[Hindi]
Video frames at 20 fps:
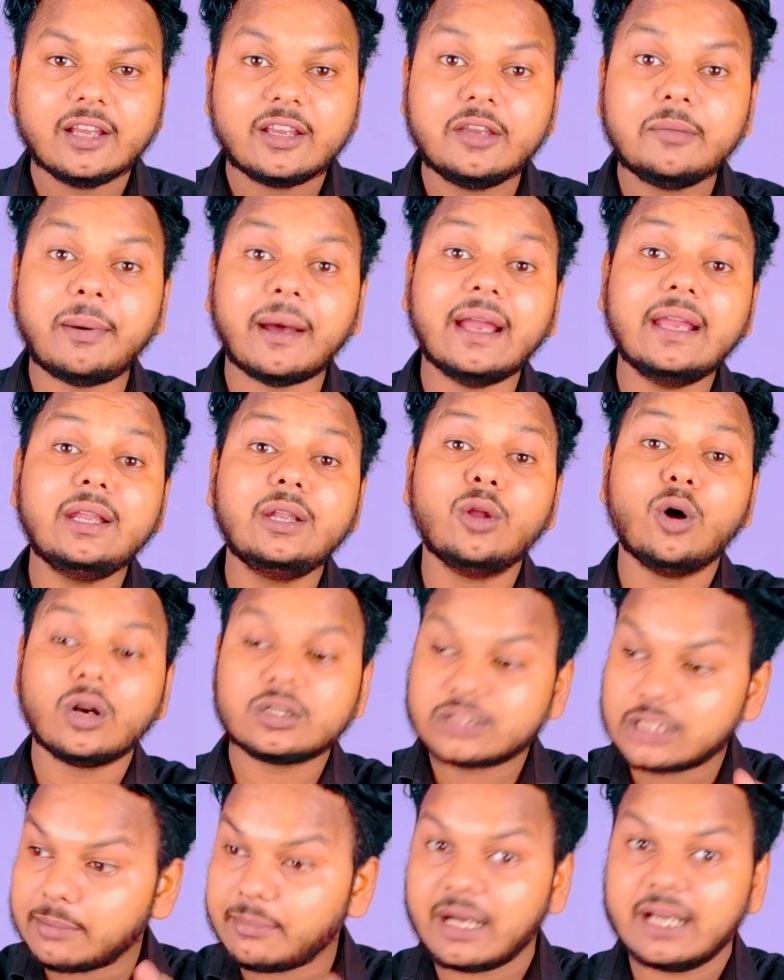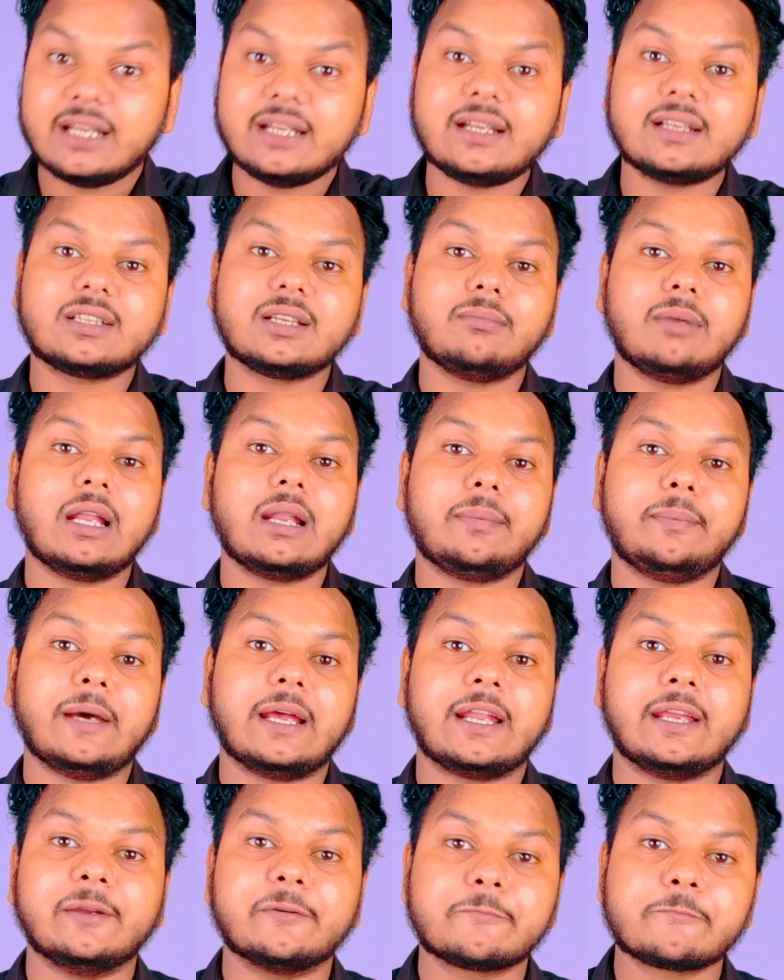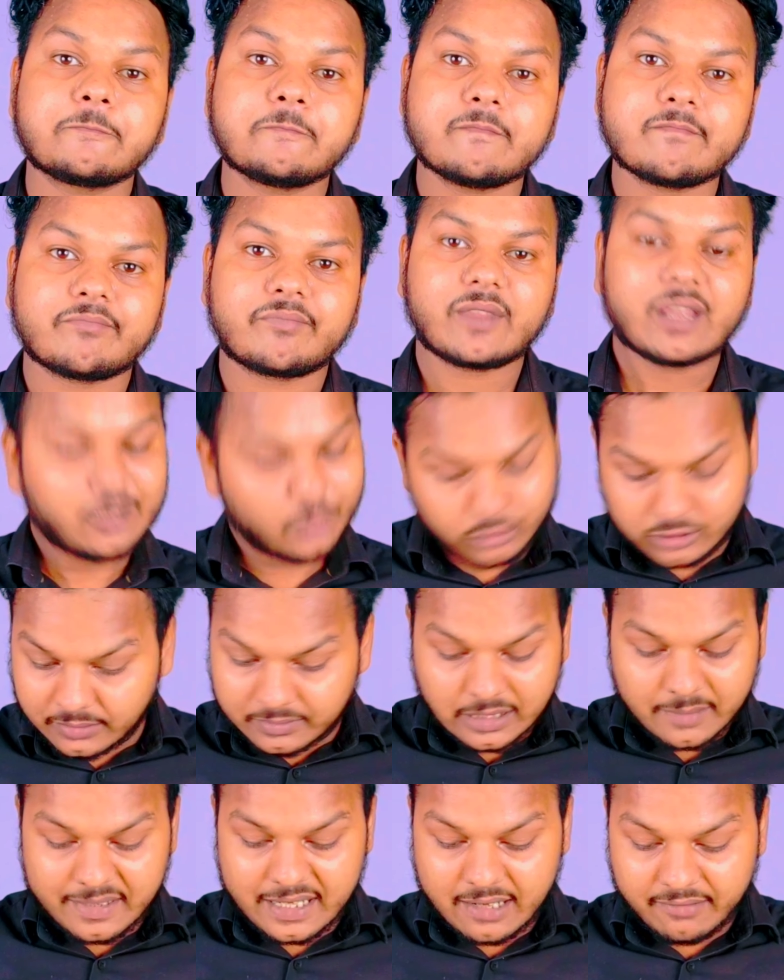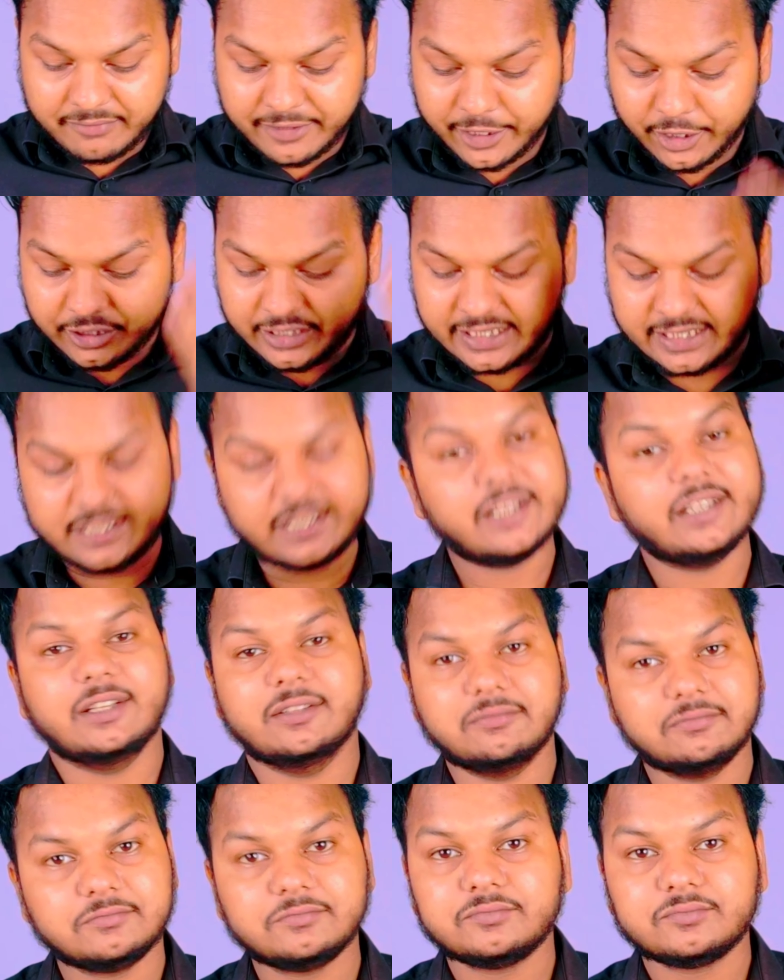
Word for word: कि भाई लोग संभाले ना संभाल पा रहे तो सबसे पहले आप वीडियो देखिए